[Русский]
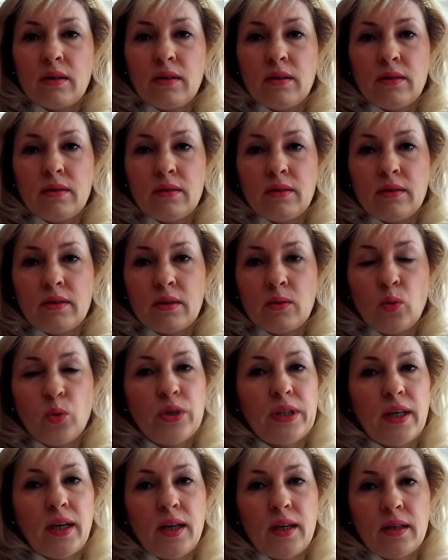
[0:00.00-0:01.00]
а,
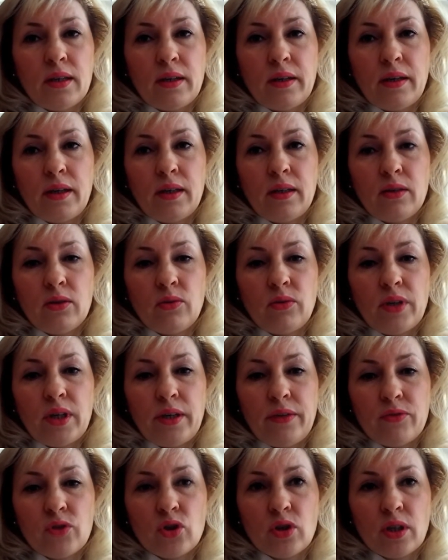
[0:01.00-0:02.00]
ко-тренера э, Инну
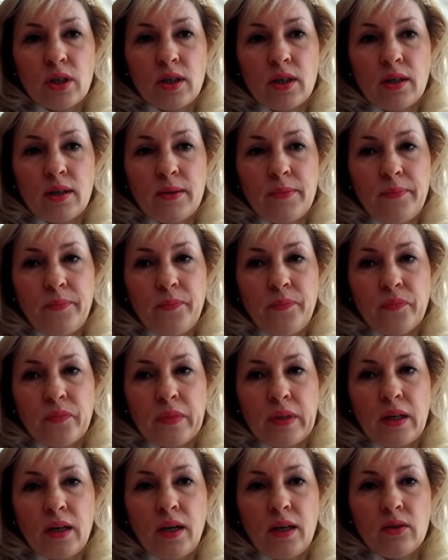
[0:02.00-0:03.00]
Ивженко,
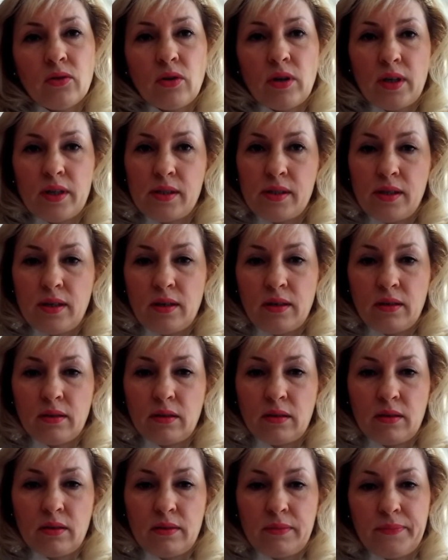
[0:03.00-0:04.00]
Елену
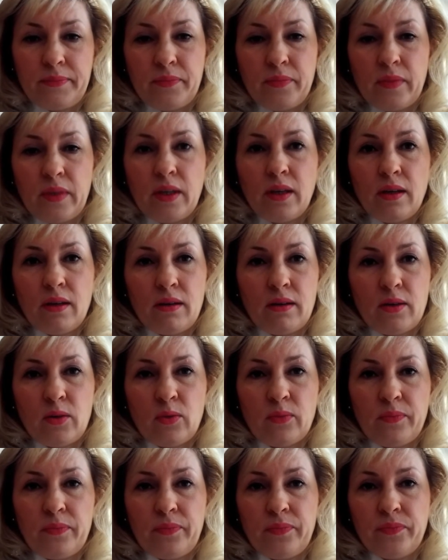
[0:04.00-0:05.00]
Косяненко,
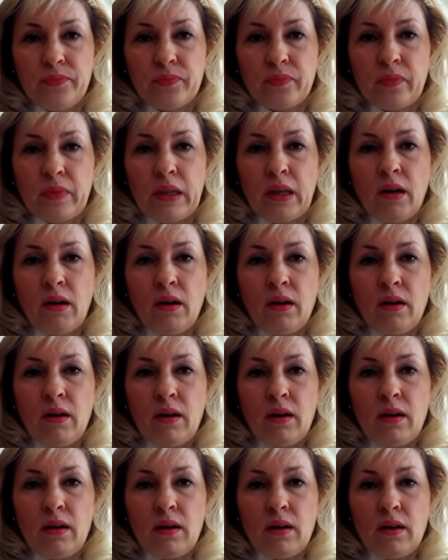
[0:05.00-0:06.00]
Яну.
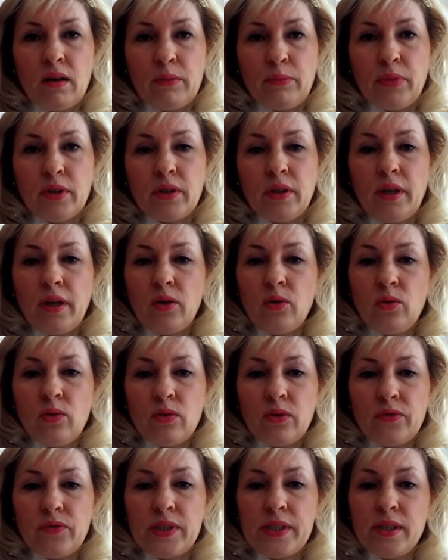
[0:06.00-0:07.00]
Благодарю
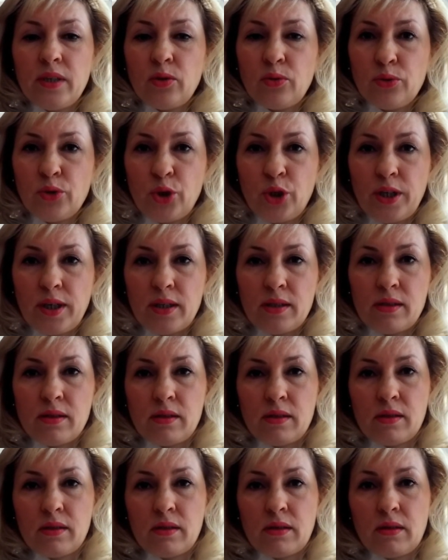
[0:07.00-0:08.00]
всех
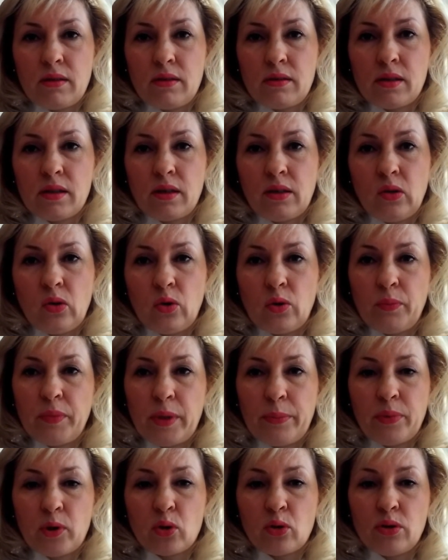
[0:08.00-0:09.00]
участниц, с которыми мне
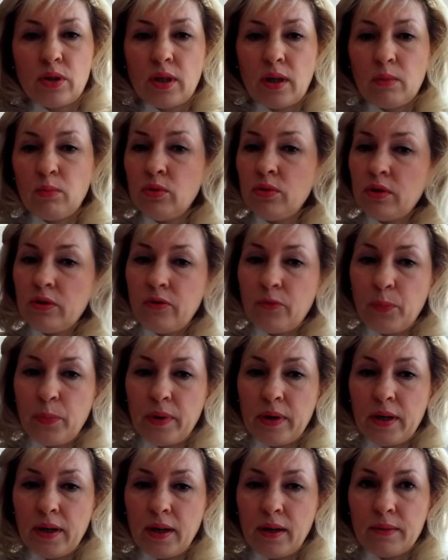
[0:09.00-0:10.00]
пришлось работать в
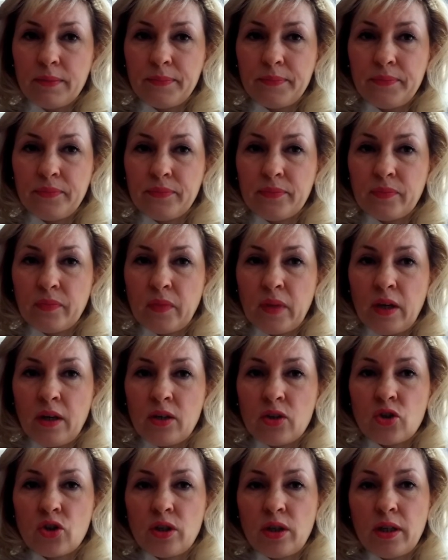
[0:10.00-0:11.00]
паре.
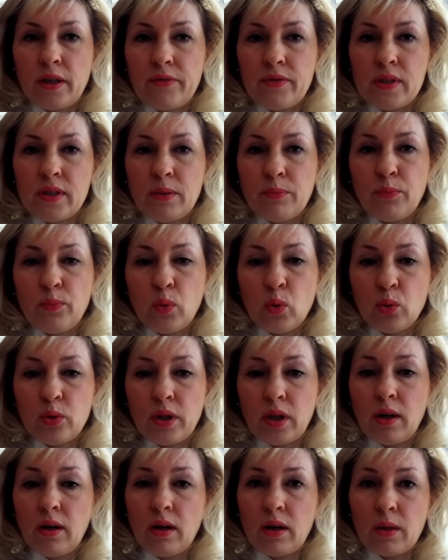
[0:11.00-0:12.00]
Желаю всем полной
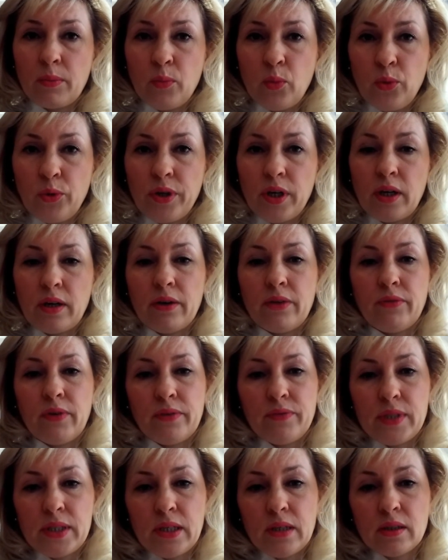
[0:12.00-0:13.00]
гармонии во
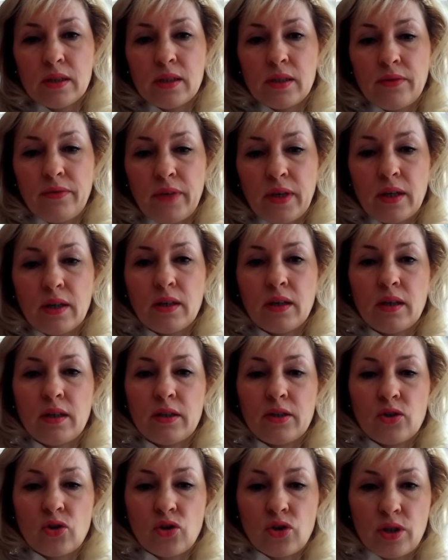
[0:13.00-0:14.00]
всех сферах
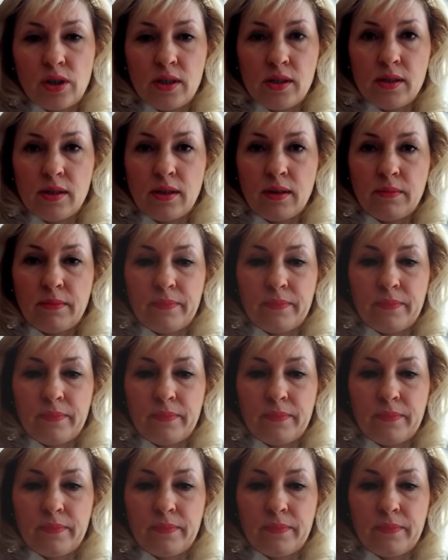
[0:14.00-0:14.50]
жизни.